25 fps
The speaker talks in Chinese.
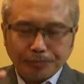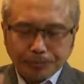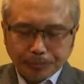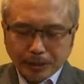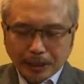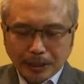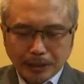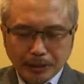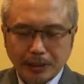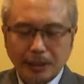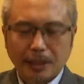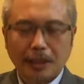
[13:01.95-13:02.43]

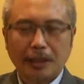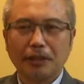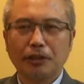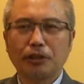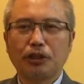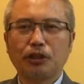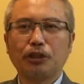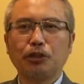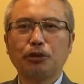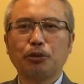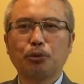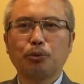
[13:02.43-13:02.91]
但是它的
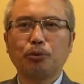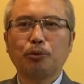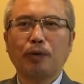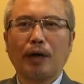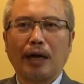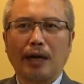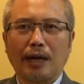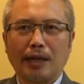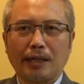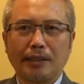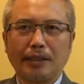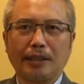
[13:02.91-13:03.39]
支出
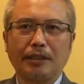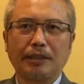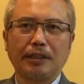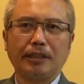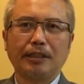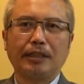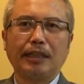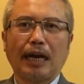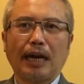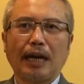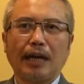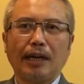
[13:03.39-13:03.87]
啊还在
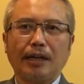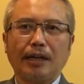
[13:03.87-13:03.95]
增加，